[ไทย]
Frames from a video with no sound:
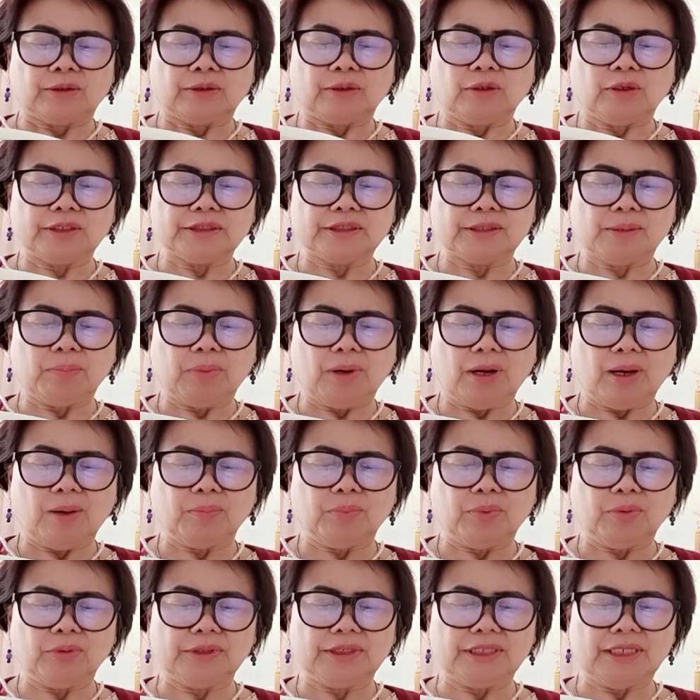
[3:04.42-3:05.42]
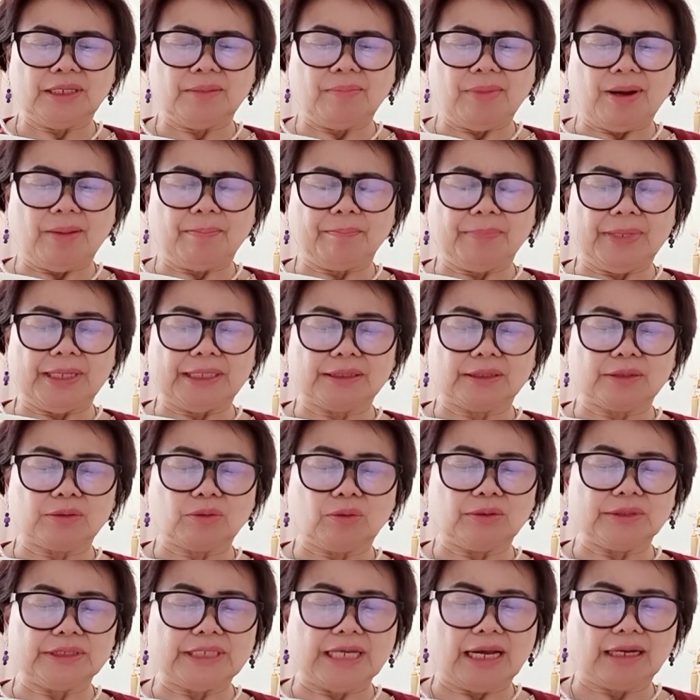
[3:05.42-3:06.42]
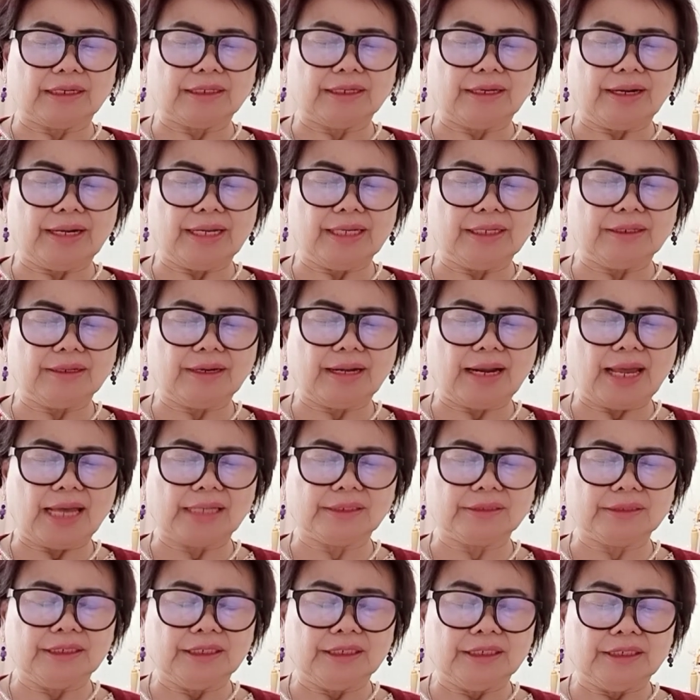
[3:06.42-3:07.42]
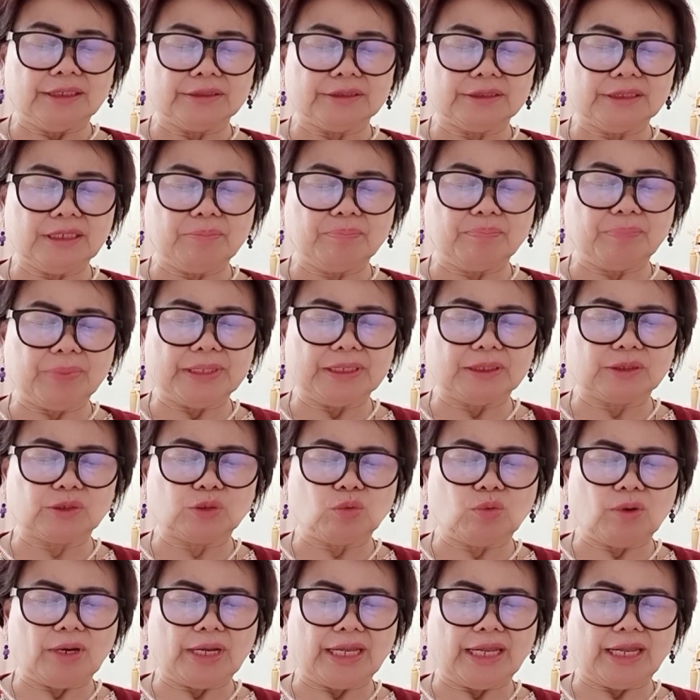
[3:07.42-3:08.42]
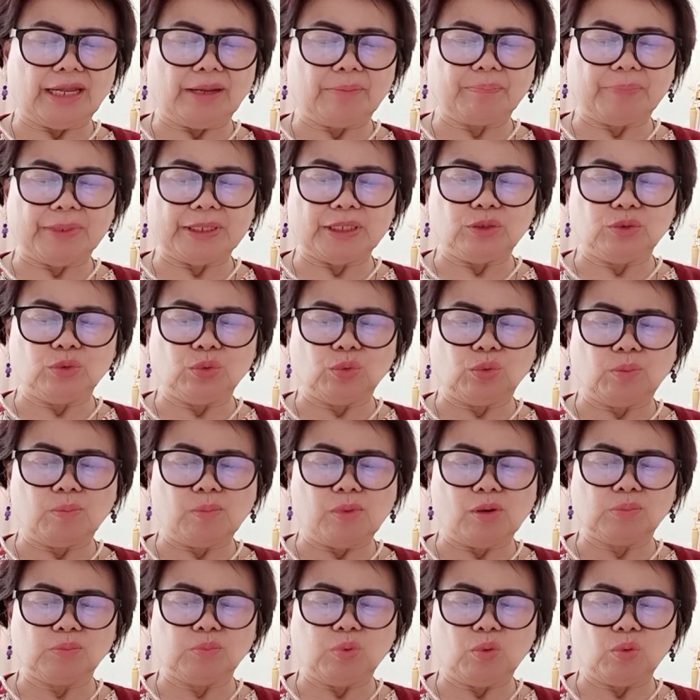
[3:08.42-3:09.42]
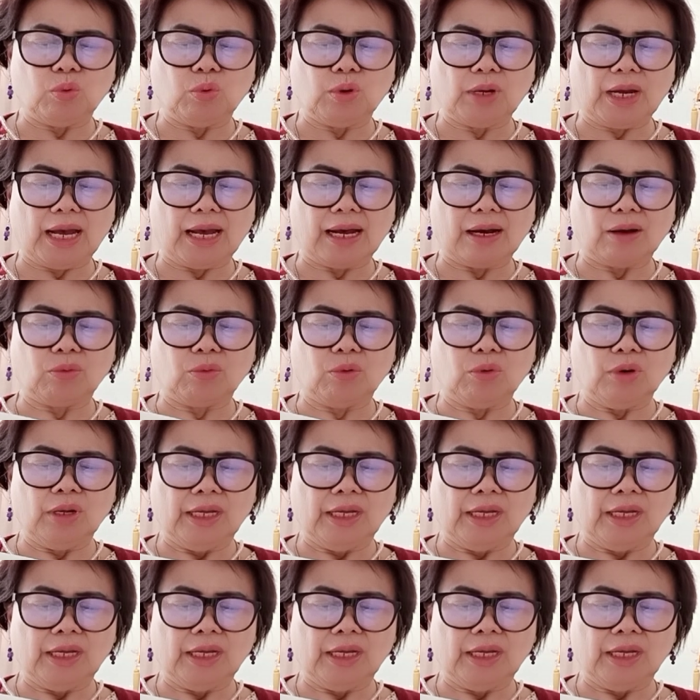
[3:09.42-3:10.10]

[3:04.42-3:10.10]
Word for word: โดยเฉพาะผู้ที่บำเพ็ญตนอย่างเคร่งครัดซึ่งปลีกตัวเองไปอยู่บนภูเขา